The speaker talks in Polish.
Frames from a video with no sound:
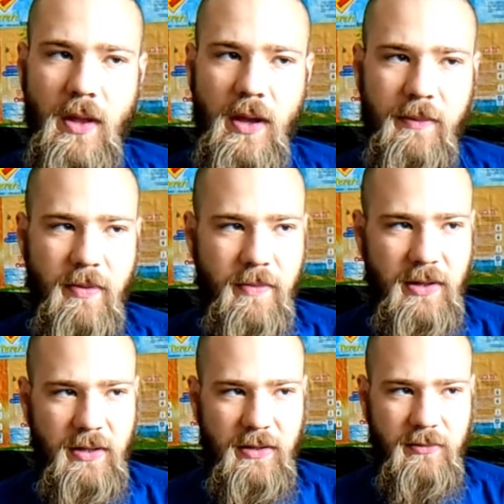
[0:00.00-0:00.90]
Yerba
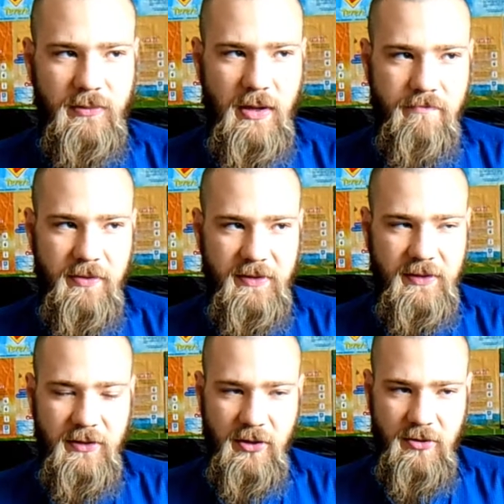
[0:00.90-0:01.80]
mate
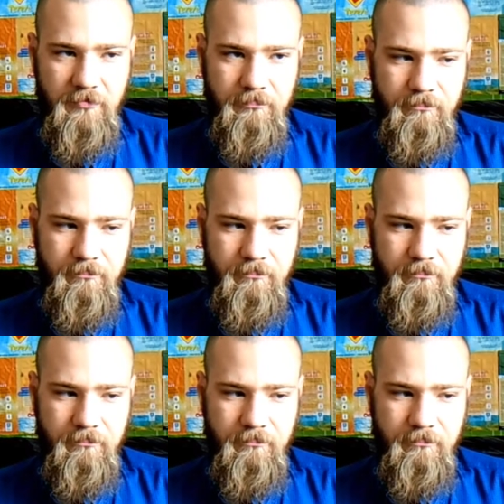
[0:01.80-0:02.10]
campesino,